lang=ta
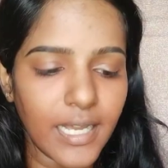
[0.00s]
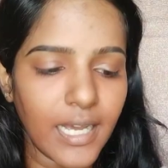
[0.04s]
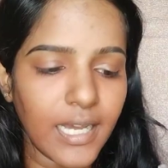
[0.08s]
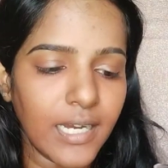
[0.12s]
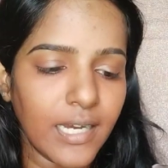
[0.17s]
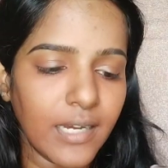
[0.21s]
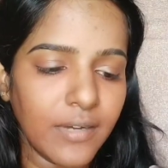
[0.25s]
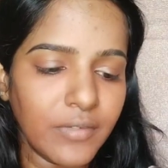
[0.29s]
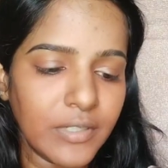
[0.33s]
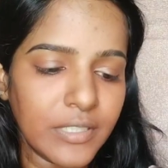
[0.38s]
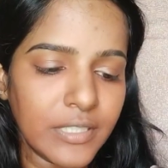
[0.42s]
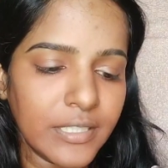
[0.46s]

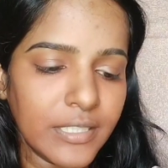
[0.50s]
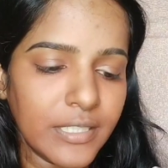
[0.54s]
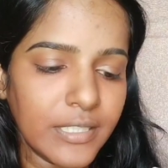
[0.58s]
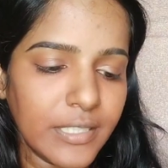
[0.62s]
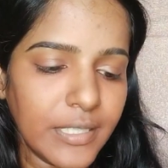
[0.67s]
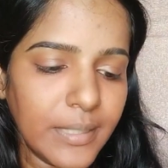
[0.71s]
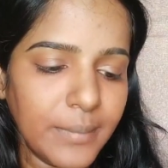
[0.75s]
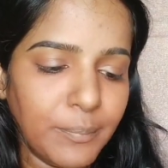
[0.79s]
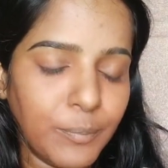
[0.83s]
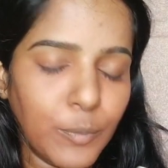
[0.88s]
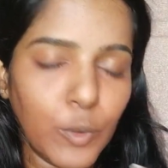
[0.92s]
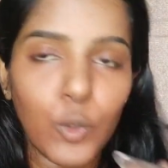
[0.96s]
நான் வந்து
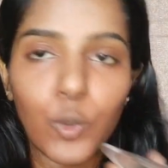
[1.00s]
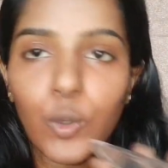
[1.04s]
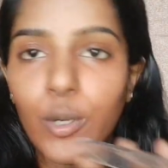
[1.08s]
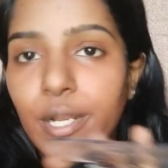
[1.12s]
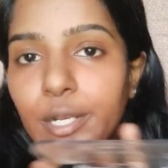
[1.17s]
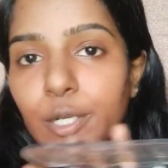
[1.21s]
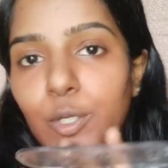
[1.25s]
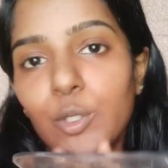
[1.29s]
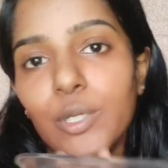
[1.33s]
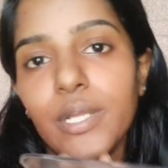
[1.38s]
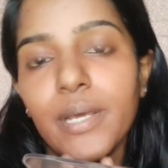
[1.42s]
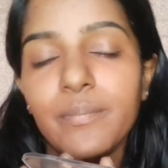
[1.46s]
இப்போது
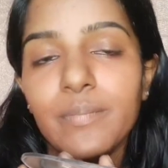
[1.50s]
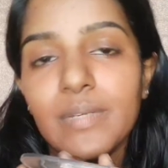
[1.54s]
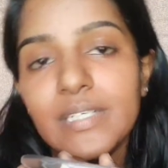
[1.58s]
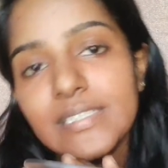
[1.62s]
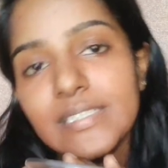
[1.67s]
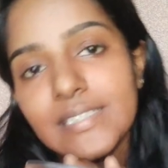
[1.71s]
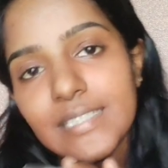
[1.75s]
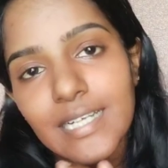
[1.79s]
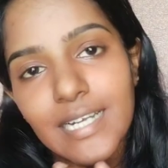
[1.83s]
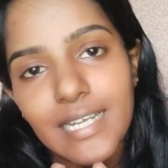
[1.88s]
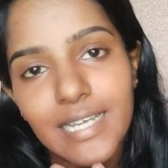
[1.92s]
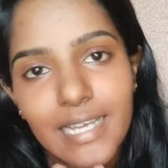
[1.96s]
என்னோட
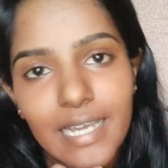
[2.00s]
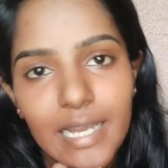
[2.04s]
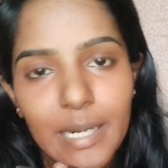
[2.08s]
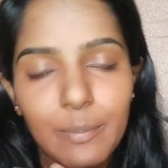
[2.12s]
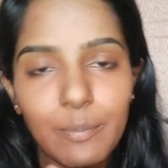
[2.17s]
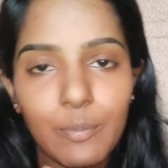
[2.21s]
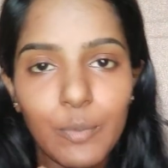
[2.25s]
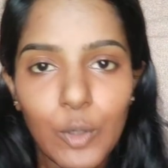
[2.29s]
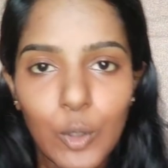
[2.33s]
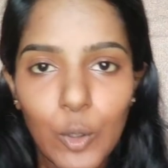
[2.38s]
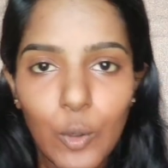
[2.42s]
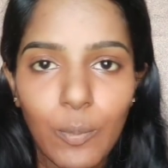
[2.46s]
மிஸ் கிளியர்
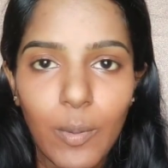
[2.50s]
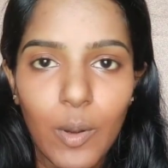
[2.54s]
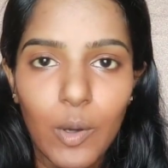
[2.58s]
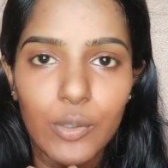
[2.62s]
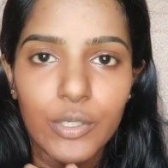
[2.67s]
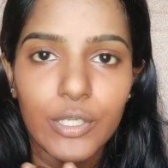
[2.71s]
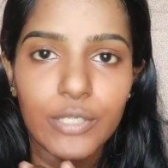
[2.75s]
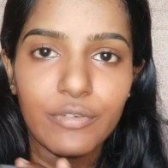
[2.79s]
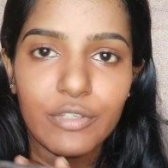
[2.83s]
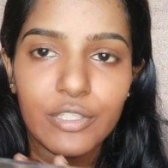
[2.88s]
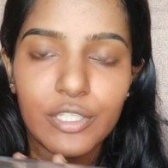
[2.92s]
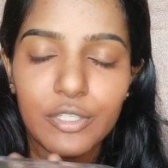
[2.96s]
ப்ரூ
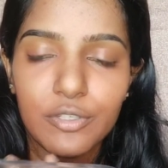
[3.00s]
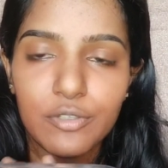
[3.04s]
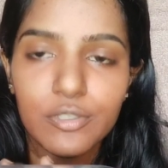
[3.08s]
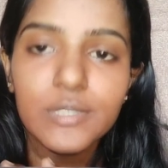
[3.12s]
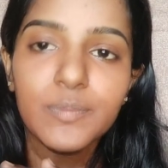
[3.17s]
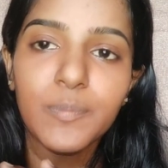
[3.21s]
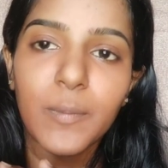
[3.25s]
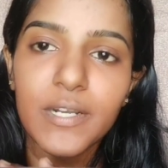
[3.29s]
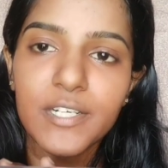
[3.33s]
பவுடர் வந்து யூஸ்